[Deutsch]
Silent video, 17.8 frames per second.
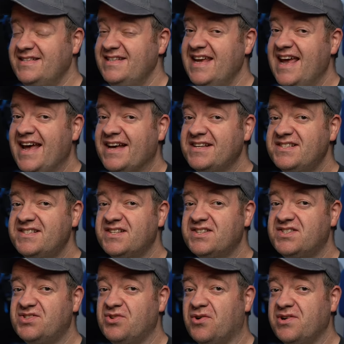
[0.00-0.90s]
Die
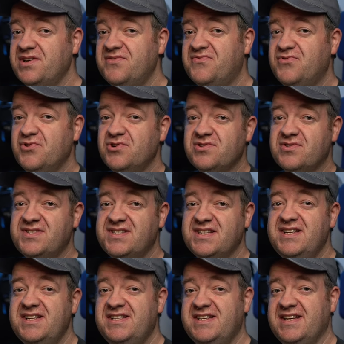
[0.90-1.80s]
erste Story führt uns
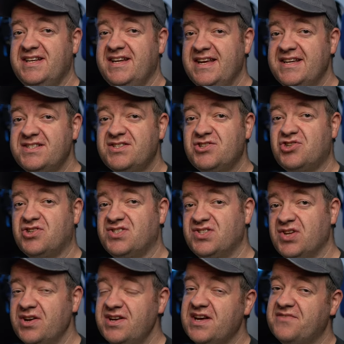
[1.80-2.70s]
in die chinesische
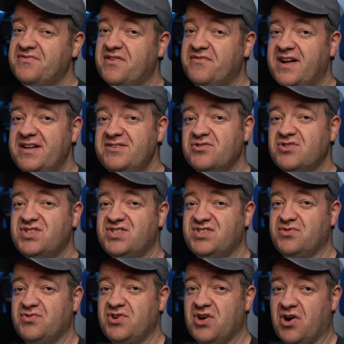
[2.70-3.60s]

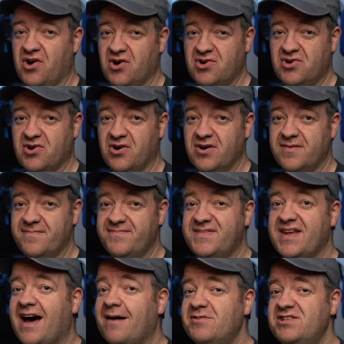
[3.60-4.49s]
Sonderverwaltungszone Hongkong.
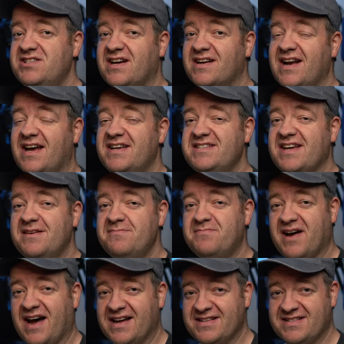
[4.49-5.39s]
Da habe ich ja gleich ein
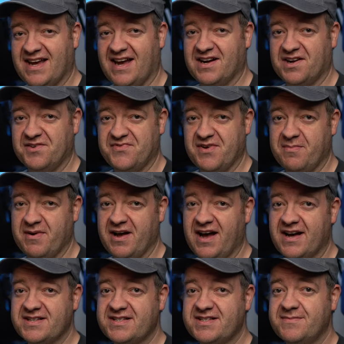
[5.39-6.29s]
paar Tage
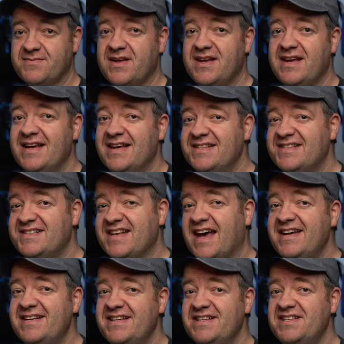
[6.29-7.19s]
verbracht.
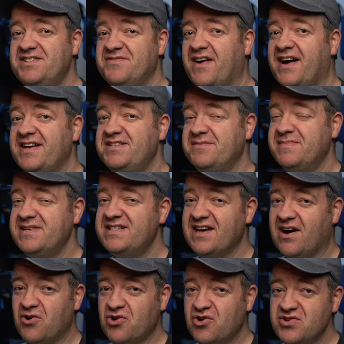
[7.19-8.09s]
Zeitlich war ich
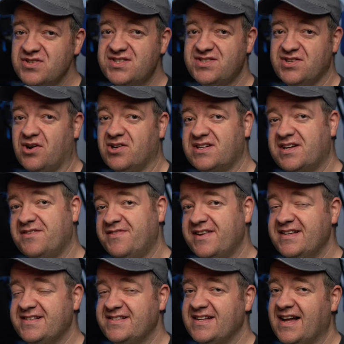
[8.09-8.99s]
Mitte August dort
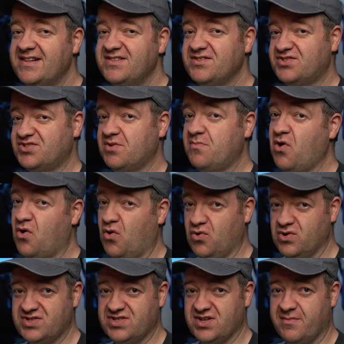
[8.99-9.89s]
gewesen, also zum
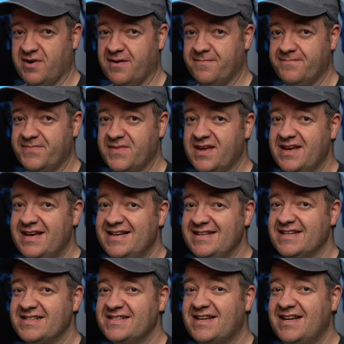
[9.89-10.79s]
Hochsommer.
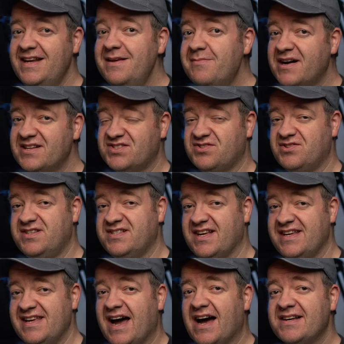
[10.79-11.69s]
Das Klima zu
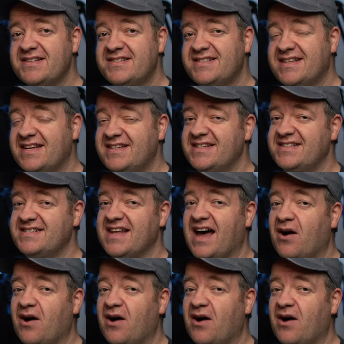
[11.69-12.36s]
dieser Jahreszeit ist